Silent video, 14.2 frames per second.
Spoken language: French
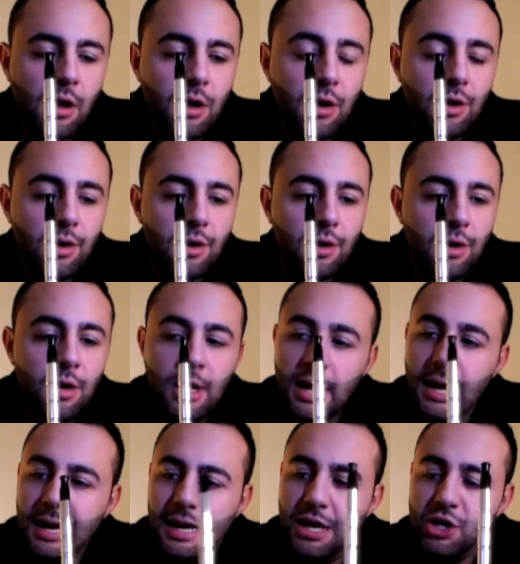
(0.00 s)
Euh,
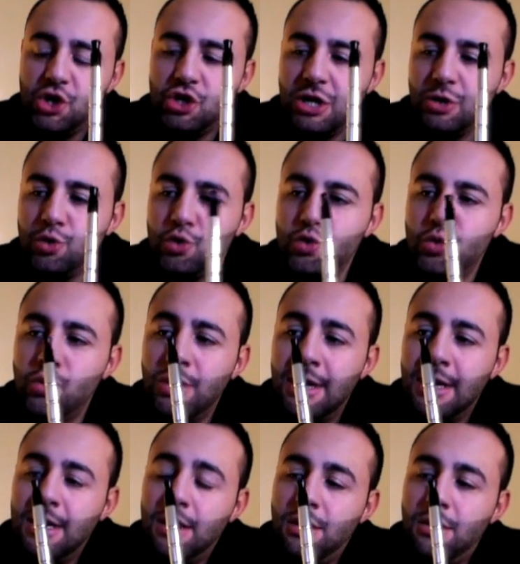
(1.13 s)
la chicha du coup
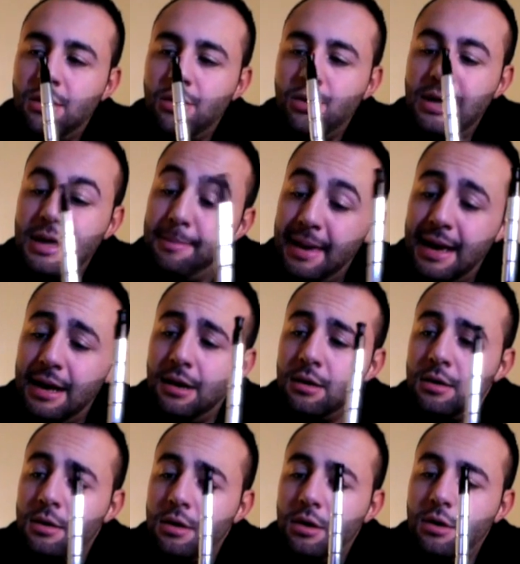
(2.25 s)
euh, est
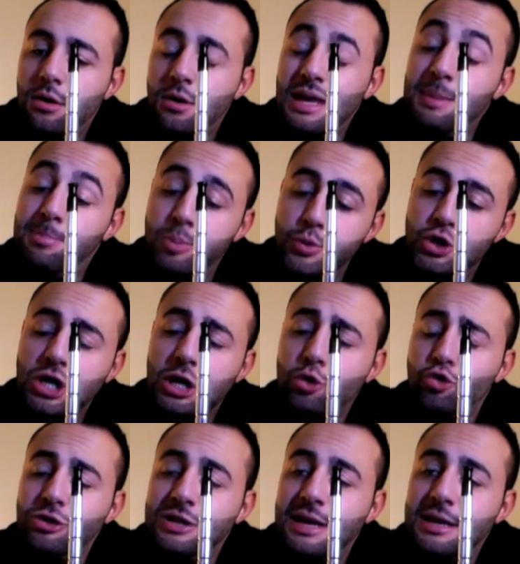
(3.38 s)
belle, est plus chère
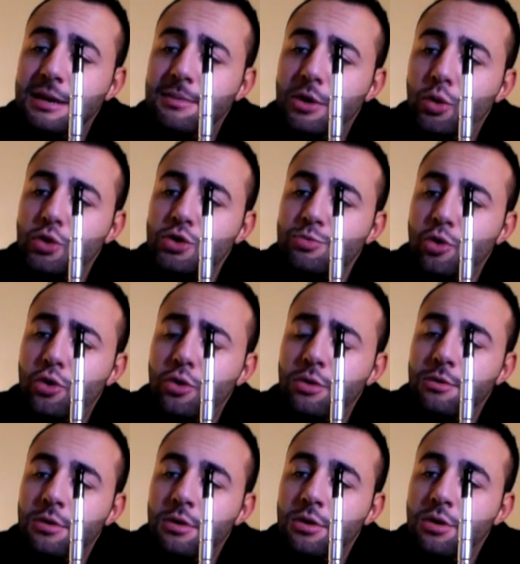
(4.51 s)
qu'une Kaya malheureusement
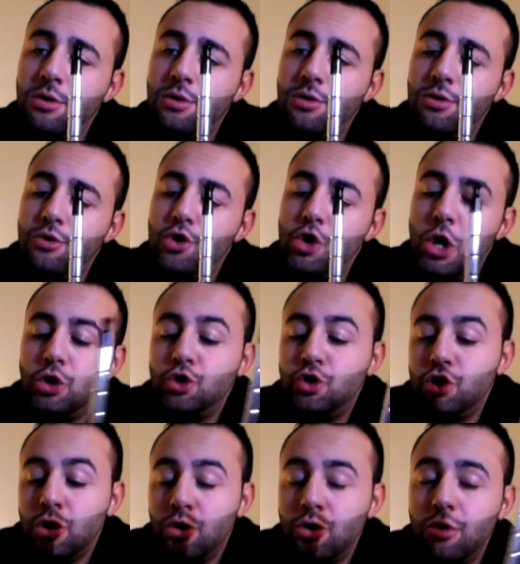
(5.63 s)
et elle
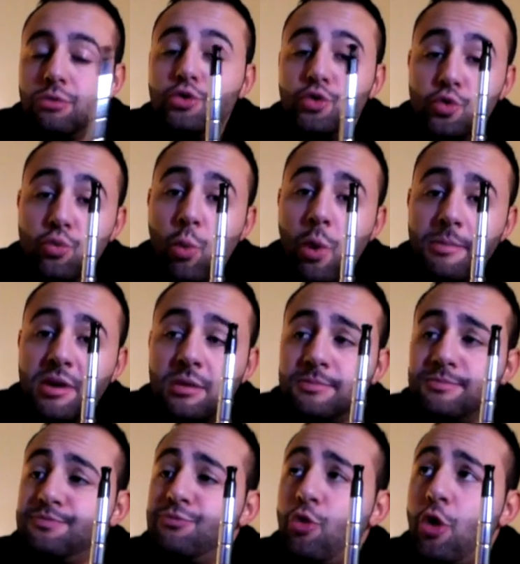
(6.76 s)
tire du coup moins bien.
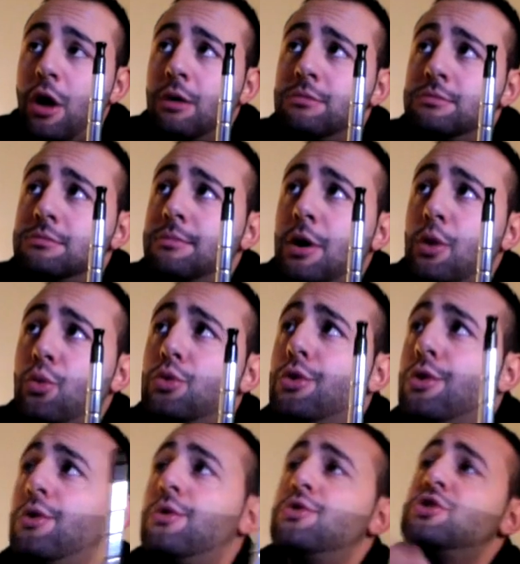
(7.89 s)
Voilà. Par
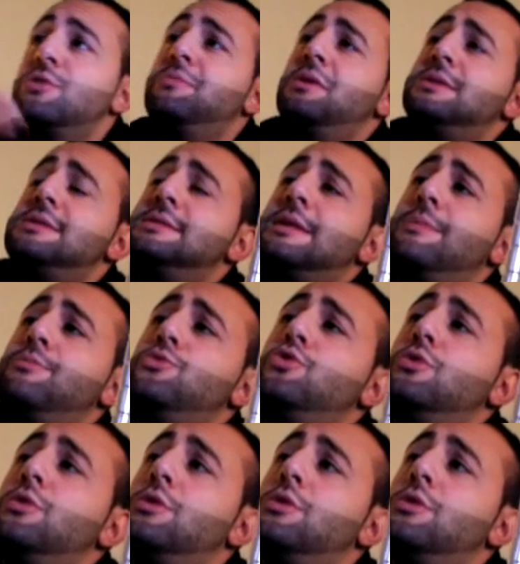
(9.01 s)
contre j'aime bien le système